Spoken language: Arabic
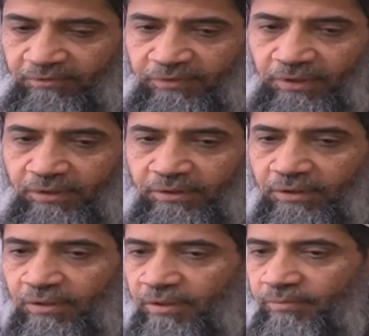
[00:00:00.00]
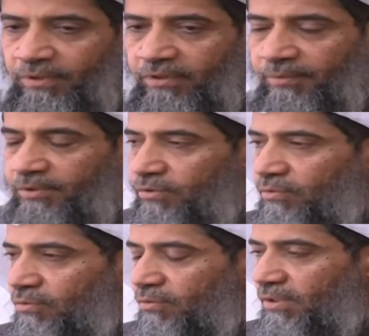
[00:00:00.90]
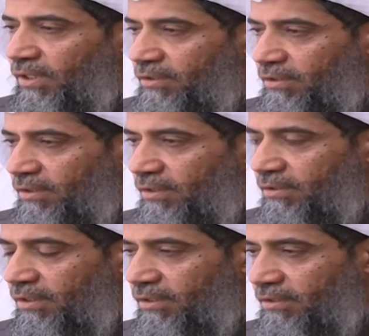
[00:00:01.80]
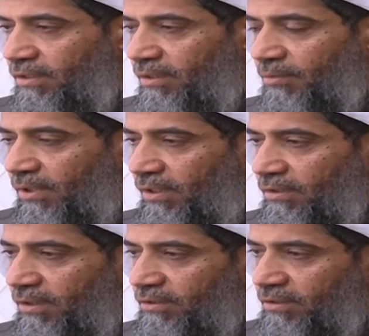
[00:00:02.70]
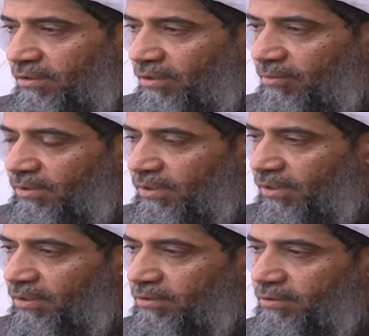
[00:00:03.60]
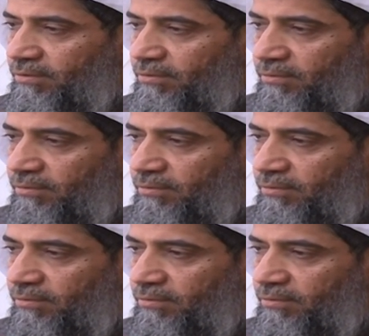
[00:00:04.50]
أنا في الحقيقة قبل ثمان شهور تحديدا دعيت إلى مقاطعة النظام الإيراني